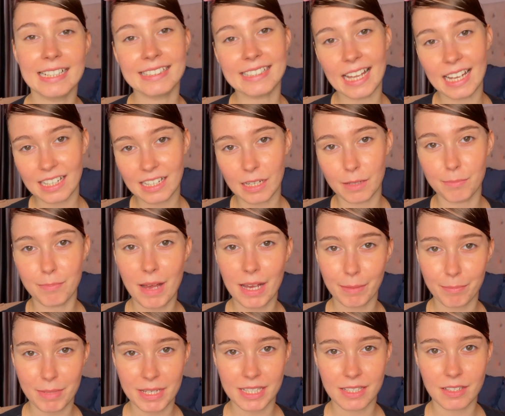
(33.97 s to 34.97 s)
Так как
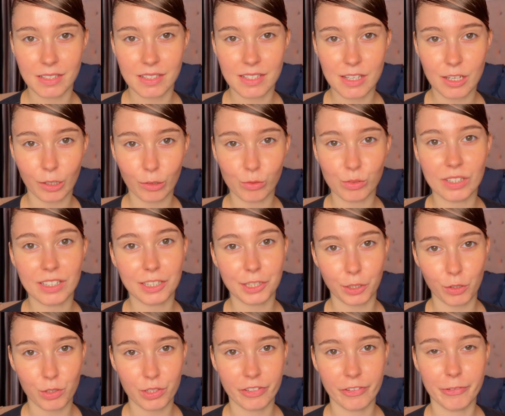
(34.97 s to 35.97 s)
Барби ассоциируется с
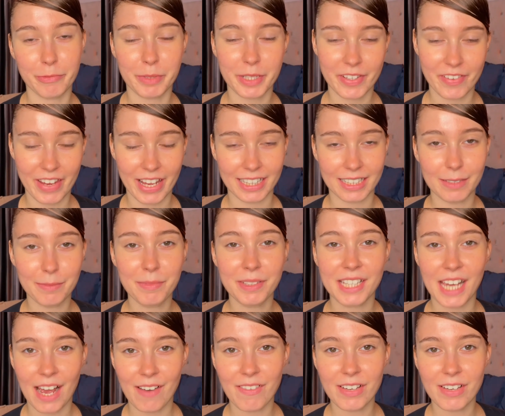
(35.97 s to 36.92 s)
розовым цветом, я